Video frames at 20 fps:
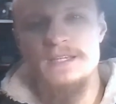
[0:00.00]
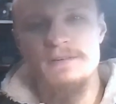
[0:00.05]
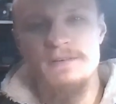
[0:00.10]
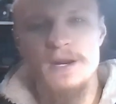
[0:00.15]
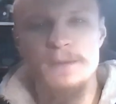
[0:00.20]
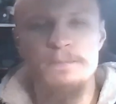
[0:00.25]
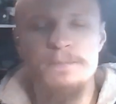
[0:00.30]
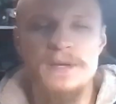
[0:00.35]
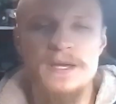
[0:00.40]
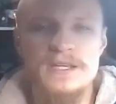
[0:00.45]

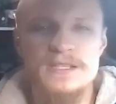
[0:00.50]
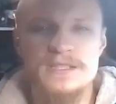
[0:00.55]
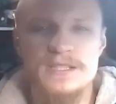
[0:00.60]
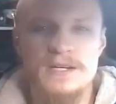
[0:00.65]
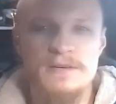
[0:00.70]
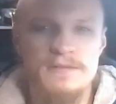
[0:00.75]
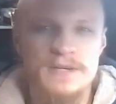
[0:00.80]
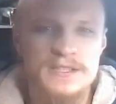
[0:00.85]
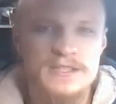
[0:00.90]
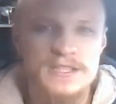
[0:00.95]

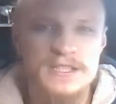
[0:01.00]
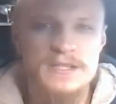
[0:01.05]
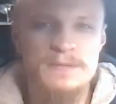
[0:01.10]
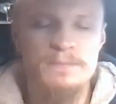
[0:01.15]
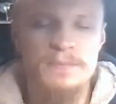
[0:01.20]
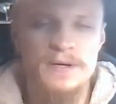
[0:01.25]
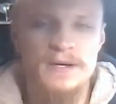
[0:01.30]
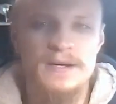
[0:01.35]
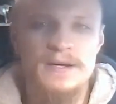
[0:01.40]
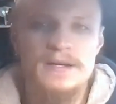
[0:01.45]
европейского
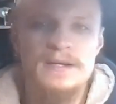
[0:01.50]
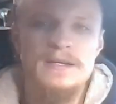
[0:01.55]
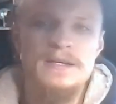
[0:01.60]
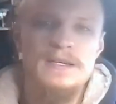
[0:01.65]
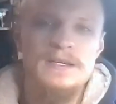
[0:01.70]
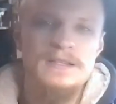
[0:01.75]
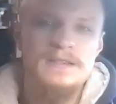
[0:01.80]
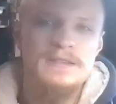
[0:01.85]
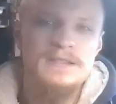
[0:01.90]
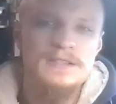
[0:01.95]
типа,
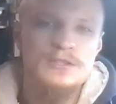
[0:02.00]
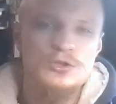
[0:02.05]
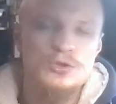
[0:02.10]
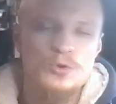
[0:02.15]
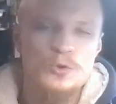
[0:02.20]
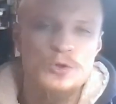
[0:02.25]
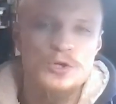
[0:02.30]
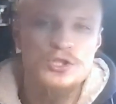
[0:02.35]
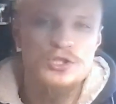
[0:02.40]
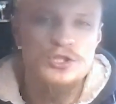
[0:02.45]
и ты
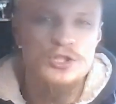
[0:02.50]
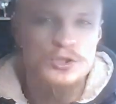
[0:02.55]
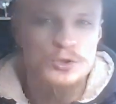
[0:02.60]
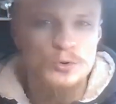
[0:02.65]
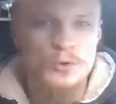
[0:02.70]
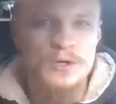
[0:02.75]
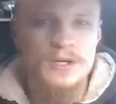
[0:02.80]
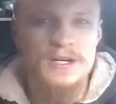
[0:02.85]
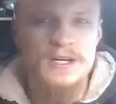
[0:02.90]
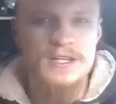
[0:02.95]
строишь не
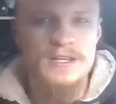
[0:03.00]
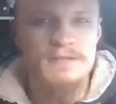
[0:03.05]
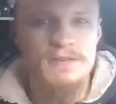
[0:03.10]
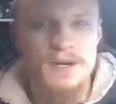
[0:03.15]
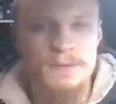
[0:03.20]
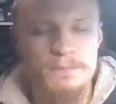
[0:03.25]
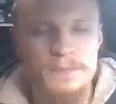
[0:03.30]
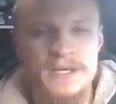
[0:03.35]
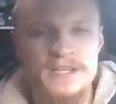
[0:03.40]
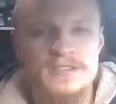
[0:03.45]
только
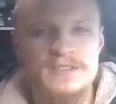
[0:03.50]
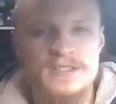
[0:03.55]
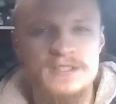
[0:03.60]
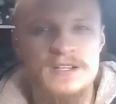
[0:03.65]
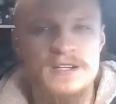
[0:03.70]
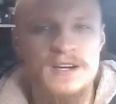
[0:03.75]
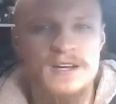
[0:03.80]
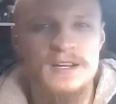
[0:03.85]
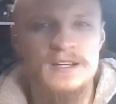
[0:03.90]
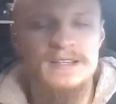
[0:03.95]

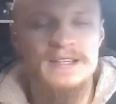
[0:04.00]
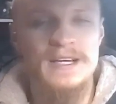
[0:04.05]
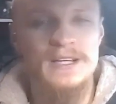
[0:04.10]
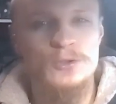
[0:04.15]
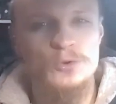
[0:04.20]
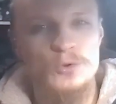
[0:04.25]
европейские города,